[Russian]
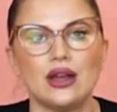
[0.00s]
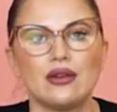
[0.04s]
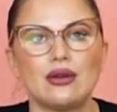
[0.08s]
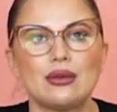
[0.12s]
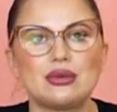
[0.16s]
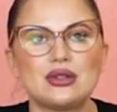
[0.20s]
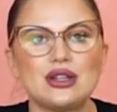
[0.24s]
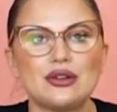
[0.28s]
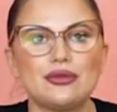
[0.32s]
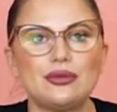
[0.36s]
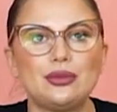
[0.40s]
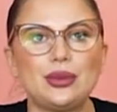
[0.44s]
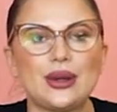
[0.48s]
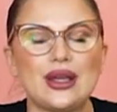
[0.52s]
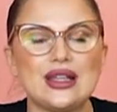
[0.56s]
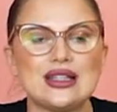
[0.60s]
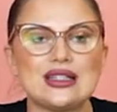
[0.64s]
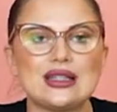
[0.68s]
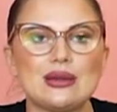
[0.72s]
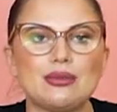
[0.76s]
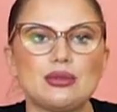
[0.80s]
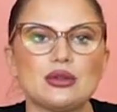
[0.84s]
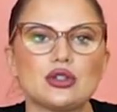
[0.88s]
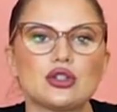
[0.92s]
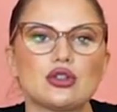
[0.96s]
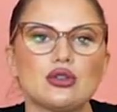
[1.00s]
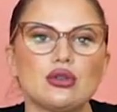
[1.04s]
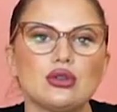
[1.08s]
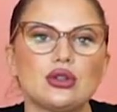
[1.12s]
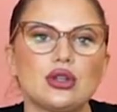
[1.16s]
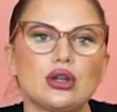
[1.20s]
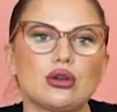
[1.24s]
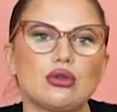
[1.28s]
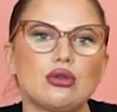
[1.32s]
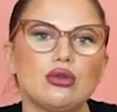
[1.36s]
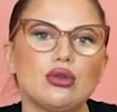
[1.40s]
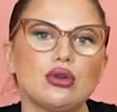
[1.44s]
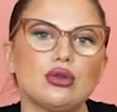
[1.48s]
Вообще, в принципе, что
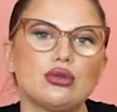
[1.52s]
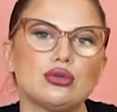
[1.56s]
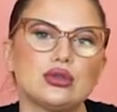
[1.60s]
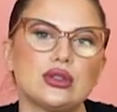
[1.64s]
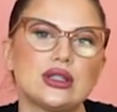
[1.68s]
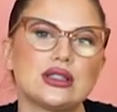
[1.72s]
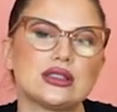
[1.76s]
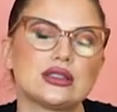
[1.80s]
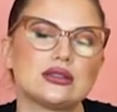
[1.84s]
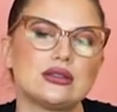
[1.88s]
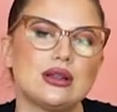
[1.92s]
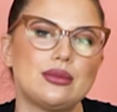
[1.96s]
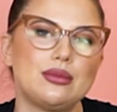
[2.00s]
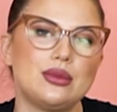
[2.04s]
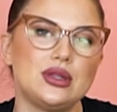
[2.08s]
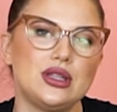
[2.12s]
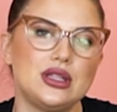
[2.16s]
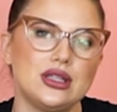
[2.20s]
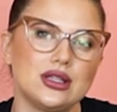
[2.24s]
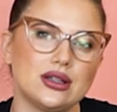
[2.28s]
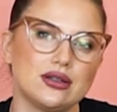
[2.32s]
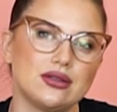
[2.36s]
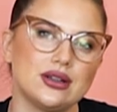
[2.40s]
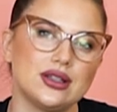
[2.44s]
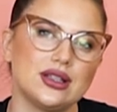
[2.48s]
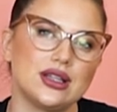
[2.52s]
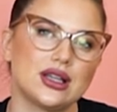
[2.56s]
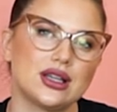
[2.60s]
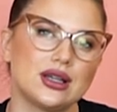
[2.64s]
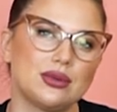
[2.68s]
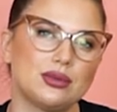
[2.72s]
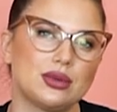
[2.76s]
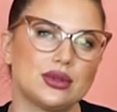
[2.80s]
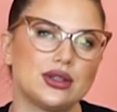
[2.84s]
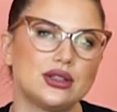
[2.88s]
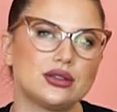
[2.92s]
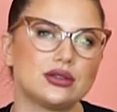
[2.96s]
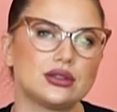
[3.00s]
такое у нас ламинирование,
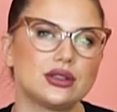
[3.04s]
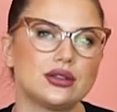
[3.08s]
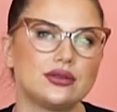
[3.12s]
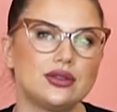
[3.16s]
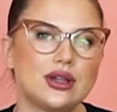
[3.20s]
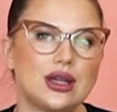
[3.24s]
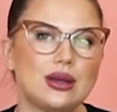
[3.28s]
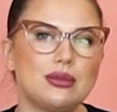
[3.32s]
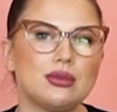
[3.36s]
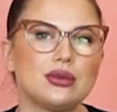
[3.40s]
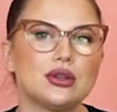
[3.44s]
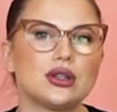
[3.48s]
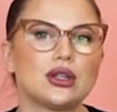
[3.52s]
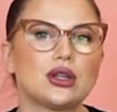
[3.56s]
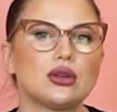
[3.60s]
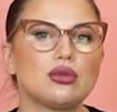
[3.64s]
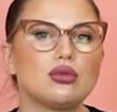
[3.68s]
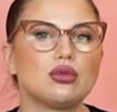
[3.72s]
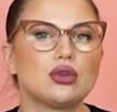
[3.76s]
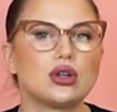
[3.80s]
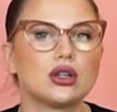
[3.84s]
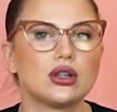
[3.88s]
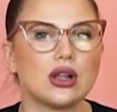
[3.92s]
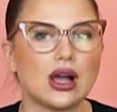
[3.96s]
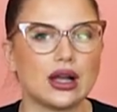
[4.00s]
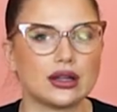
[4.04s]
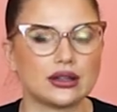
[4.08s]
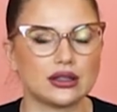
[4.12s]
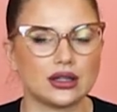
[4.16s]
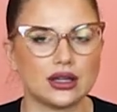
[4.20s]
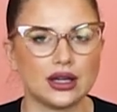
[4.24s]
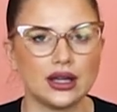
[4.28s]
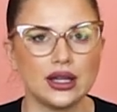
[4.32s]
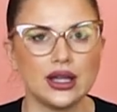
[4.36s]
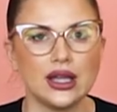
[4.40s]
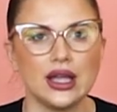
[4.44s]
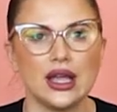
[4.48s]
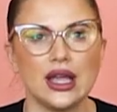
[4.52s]
либо долговременная
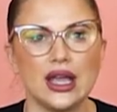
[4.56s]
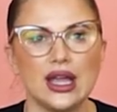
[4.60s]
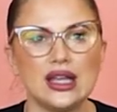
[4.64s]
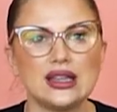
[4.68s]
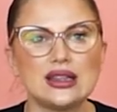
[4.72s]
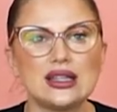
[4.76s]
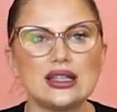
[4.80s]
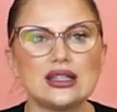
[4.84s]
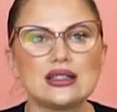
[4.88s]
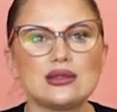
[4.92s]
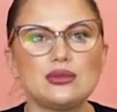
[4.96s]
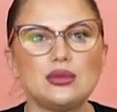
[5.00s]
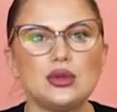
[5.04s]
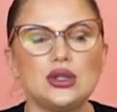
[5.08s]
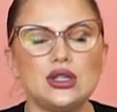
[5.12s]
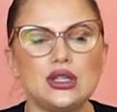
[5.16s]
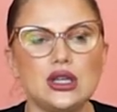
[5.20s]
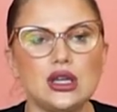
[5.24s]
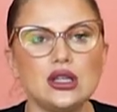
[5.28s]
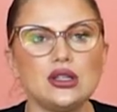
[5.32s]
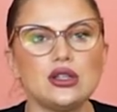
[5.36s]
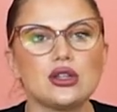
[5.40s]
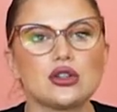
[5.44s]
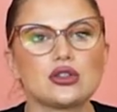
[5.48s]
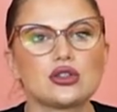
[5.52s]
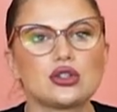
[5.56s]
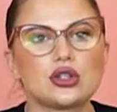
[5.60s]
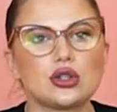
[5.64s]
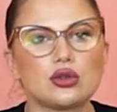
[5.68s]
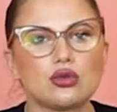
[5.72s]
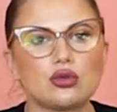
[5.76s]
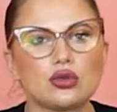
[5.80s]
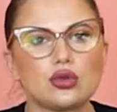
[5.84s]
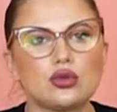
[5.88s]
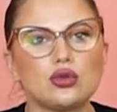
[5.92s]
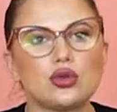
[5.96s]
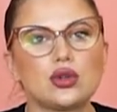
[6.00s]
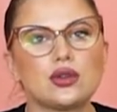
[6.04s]
укладка? Это изменение
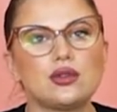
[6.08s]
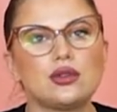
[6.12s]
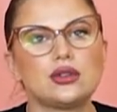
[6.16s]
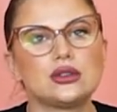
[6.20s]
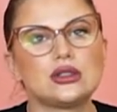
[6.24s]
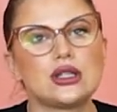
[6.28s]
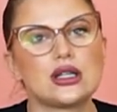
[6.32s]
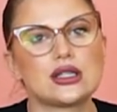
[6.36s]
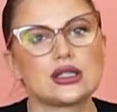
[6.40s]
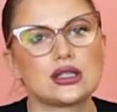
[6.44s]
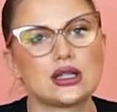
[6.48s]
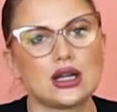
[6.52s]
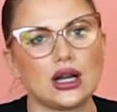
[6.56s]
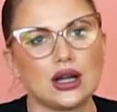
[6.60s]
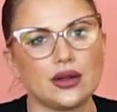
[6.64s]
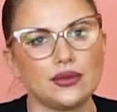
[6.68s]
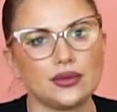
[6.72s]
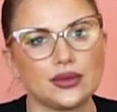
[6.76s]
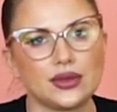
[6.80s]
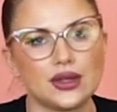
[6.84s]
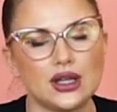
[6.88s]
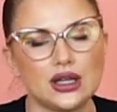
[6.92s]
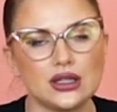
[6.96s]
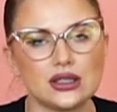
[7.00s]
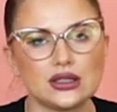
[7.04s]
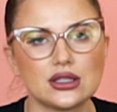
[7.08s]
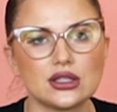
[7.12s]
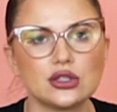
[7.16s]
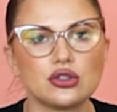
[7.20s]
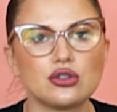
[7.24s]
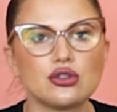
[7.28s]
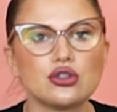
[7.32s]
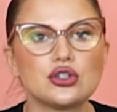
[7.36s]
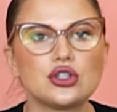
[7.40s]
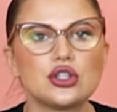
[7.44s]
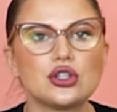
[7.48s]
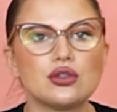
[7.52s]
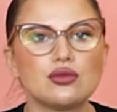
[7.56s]
структуры волоска. Да? За
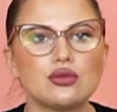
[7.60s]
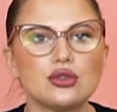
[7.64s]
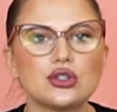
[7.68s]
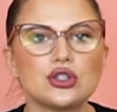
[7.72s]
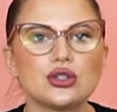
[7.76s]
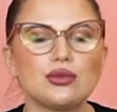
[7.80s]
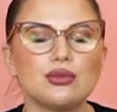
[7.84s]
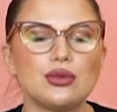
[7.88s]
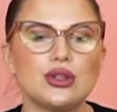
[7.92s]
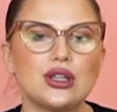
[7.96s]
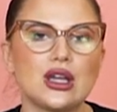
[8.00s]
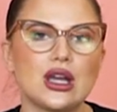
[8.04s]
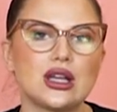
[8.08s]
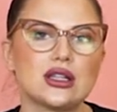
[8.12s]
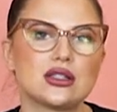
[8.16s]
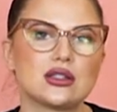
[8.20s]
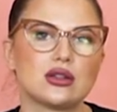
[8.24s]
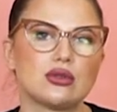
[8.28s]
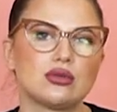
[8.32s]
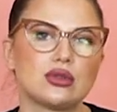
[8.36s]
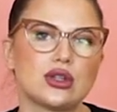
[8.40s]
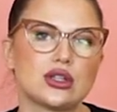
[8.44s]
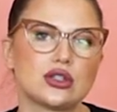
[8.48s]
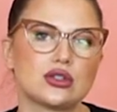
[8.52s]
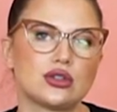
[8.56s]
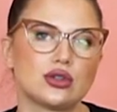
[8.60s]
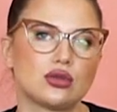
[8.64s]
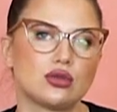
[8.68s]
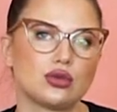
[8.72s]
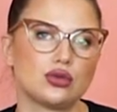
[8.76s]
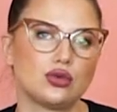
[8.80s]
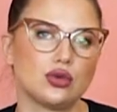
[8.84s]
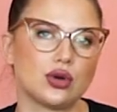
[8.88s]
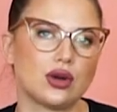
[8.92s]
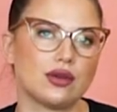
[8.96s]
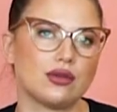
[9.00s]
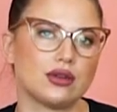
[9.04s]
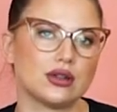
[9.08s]
счет чего же меняется у нас
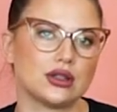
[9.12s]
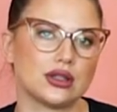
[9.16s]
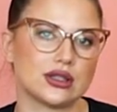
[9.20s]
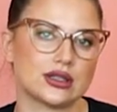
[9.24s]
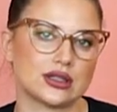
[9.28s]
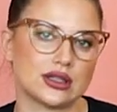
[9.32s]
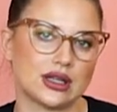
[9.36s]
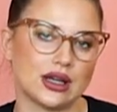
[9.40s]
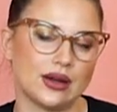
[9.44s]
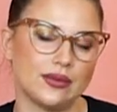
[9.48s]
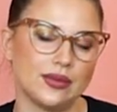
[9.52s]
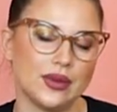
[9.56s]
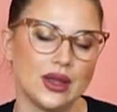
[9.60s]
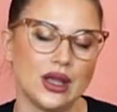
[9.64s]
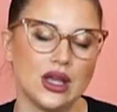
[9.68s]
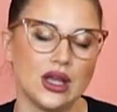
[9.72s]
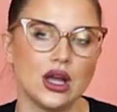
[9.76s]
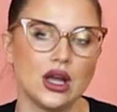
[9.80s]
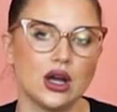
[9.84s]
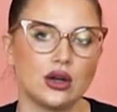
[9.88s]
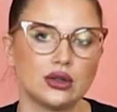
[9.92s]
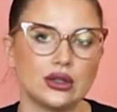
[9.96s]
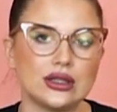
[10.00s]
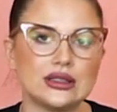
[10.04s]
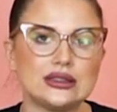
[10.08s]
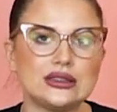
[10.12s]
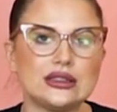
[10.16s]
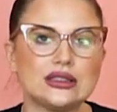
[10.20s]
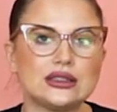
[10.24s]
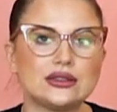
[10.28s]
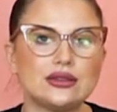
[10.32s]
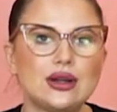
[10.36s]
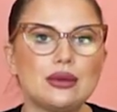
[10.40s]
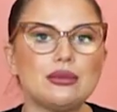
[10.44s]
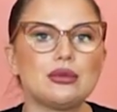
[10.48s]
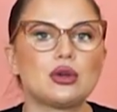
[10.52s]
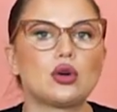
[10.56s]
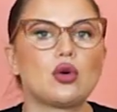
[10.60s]
структура волоска? У нас есть
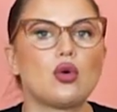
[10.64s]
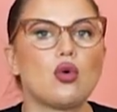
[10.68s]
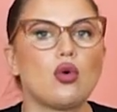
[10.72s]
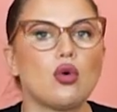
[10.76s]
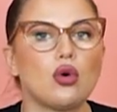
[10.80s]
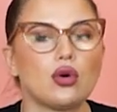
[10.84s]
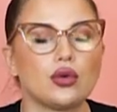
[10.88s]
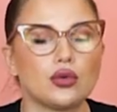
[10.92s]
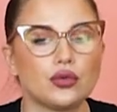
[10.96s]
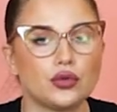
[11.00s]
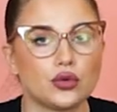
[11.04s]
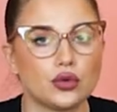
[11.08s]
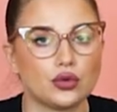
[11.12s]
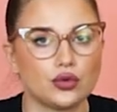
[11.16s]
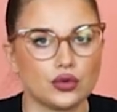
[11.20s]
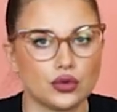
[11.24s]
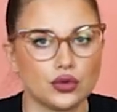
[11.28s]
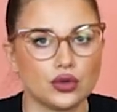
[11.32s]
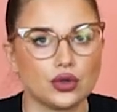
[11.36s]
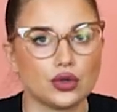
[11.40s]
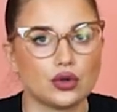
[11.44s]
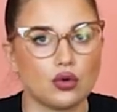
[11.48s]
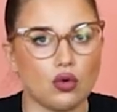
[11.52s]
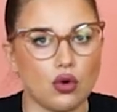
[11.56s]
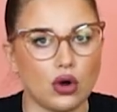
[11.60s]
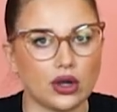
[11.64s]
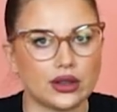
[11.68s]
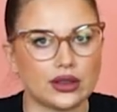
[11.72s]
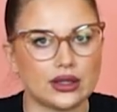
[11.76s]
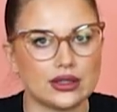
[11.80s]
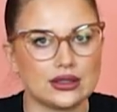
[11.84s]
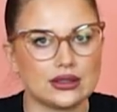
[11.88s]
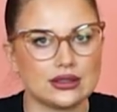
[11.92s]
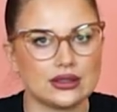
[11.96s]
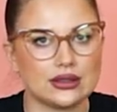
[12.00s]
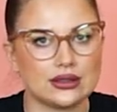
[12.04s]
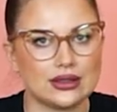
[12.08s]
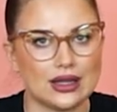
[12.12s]
с вами
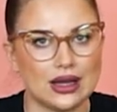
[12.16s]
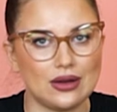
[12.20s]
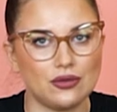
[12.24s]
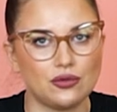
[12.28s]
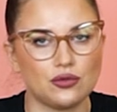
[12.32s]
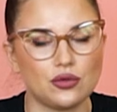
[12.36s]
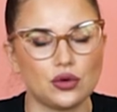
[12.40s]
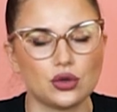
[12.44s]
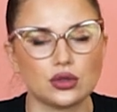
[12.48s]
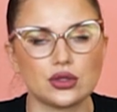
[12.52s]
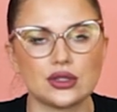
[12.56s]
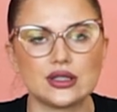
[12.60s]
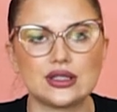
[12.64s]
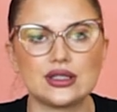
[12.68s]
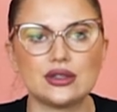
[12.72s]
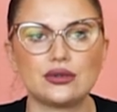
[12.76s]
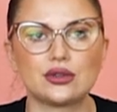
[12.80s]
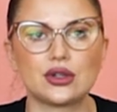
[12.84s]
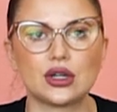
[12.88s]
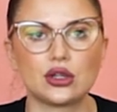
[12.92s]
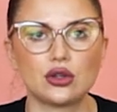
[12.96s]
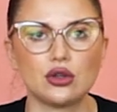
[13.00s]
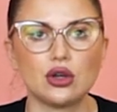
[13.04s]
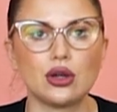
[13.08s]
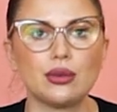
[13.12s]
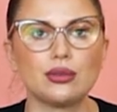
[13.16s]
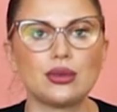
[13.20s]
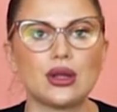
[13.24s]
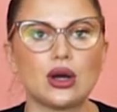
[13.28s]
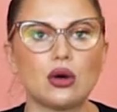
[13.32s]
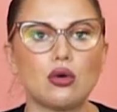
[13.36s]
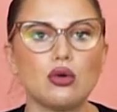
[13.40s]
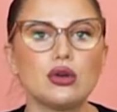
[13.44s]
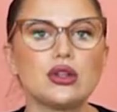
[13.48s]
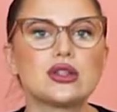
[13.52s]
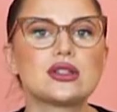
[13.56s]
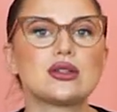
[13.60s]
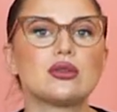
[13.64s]
кортекс да, в волосе, в котором
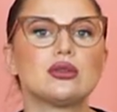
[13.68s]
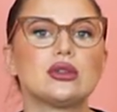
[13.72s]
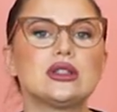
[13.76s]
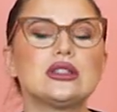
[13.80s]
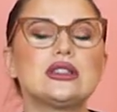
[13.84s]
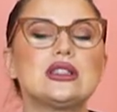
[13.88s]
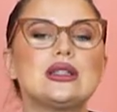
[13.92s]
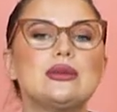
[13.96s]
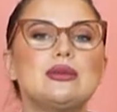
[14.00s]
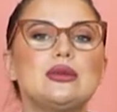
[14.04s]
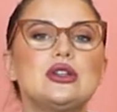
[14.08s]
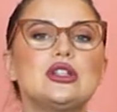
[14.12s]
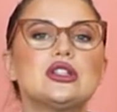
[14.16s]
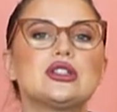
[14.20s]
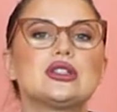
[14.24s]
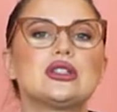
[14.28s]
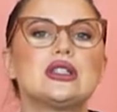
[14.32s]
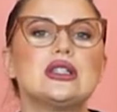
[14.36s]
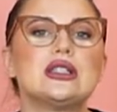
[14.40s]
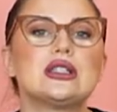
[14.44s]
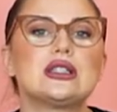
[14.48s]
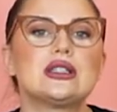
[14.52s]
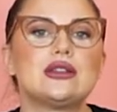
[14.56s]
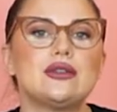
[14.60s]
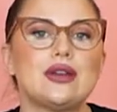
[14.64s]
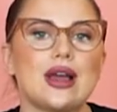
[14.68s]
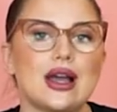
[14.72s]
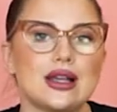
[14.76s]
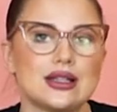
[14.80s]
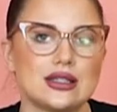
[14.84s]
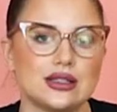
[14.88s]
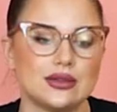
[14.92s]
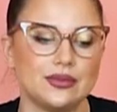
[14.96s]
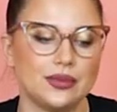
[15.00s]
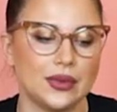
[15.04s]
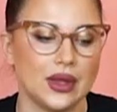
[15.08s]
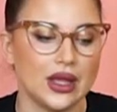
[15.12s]
находятся у нас химические связи.